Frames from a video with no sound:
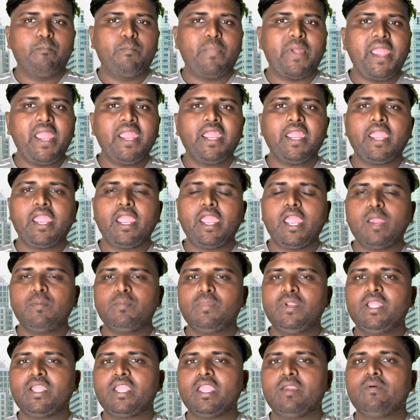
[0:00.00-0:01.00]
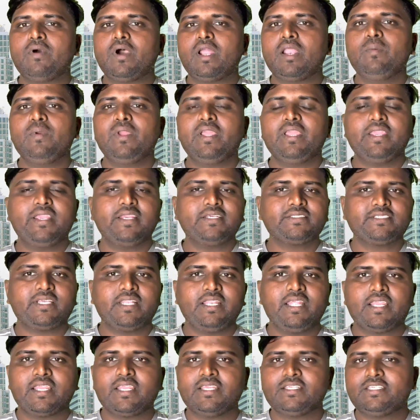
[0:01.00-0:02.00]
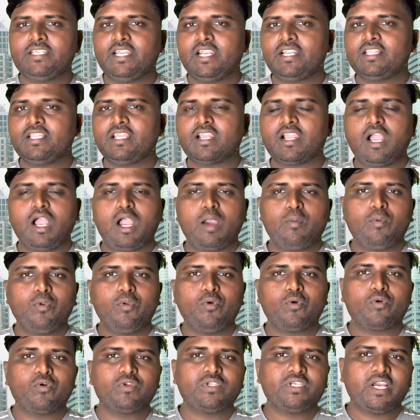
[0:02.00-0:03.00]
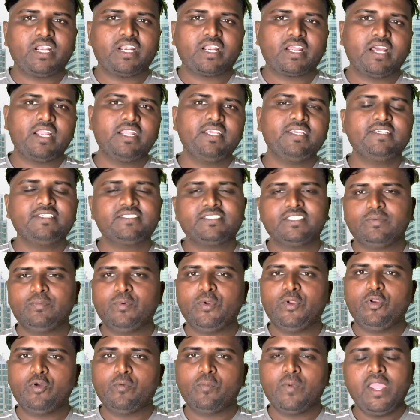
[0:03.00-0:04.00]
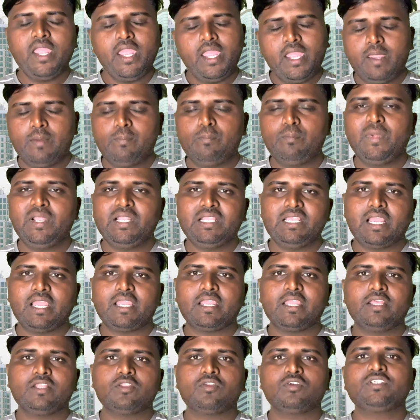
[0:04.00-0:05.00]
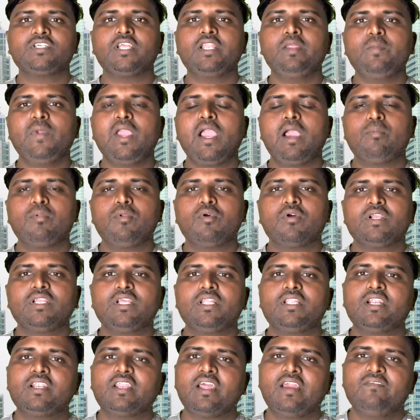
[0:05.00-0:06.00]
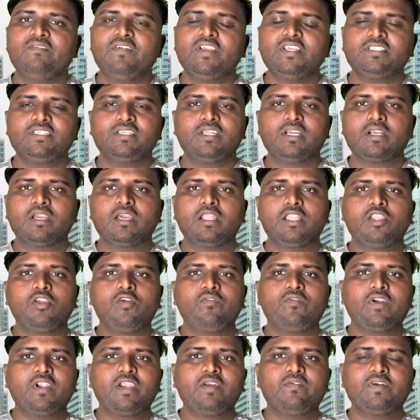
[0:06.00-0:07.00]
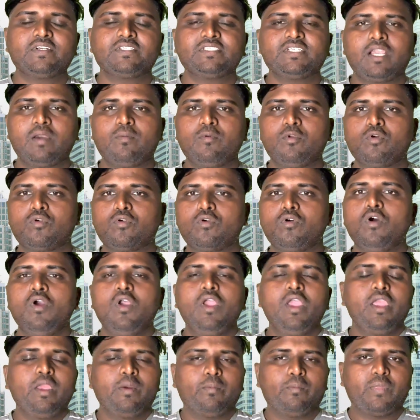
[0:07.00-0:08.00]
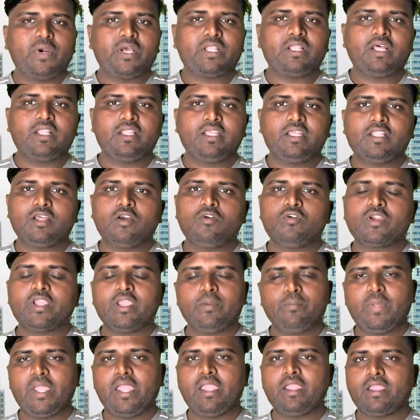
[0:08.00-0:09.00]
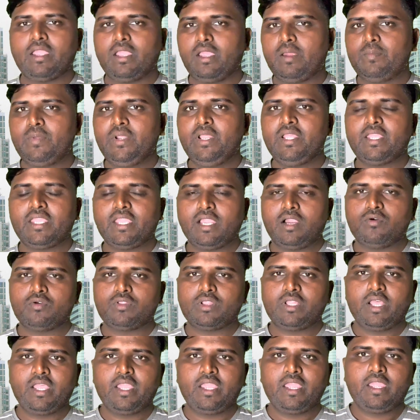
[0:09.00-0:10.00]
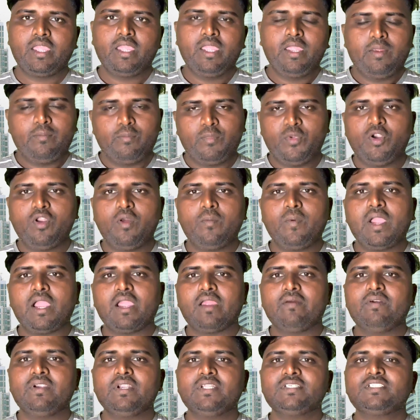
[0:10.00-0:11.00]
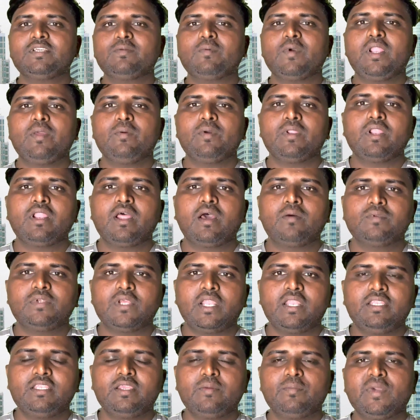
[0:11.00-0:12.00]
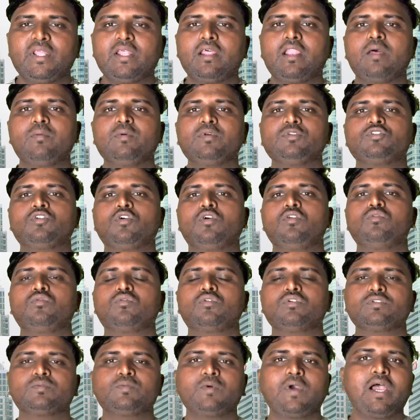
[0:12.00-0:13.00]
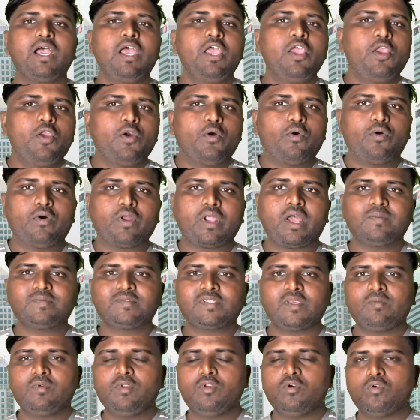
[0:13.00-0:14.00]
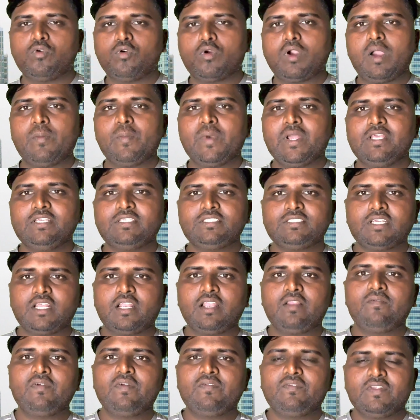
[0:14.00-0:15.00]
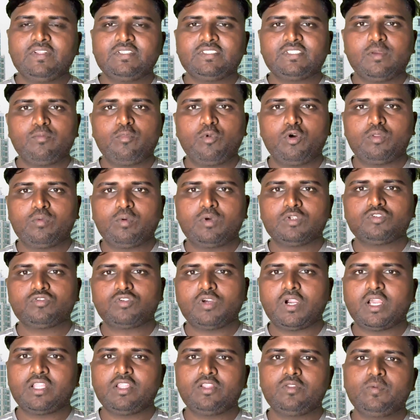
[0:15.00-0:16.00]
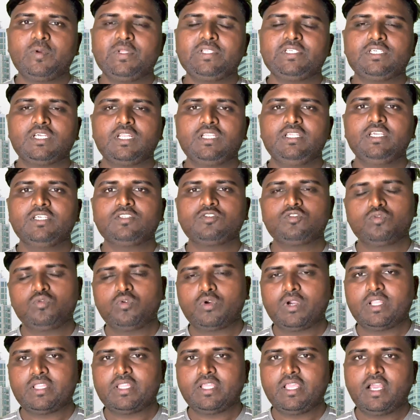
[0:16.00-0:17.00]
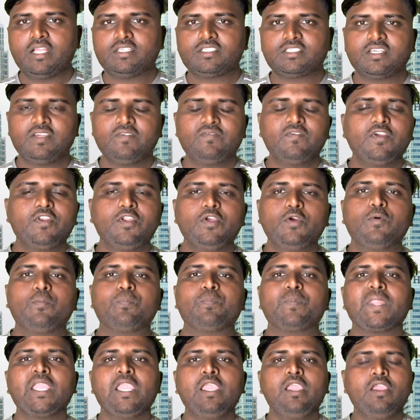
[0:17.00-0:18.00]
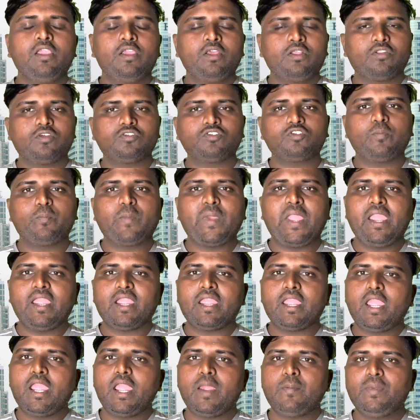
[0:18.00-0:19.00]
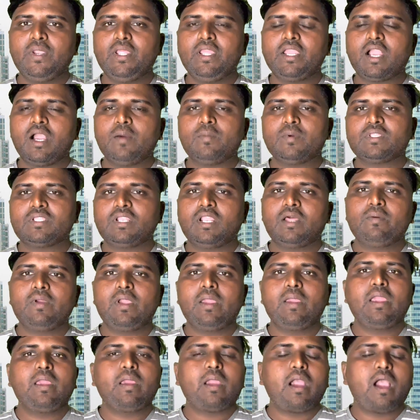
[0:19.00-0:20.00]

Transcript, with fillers: बैंक एफ के बारे में ए से लेकर जेड तक आप लोग को जानकारी इसी वीडियो में मिल जाएगी तो चलिए मैं आप लोग का ज़्यादा टाइम वेस्ट न कर दे फटाफट से आप लोग को बता देता हूँ कि बैंक एफ क्या होता है वीडियो में आगे बढ़ने से पहले मेरा नाम जान लीजिए मेरा नाम है सोनू कुशवा और आप सभी लोगों का हमारे इस चैनल में फिर से बहुत बहुत स्वागत है तो फिर चलिए शुरू करते हैं आज की वीडियो दोस्तों बैंक एफडी का मतलब है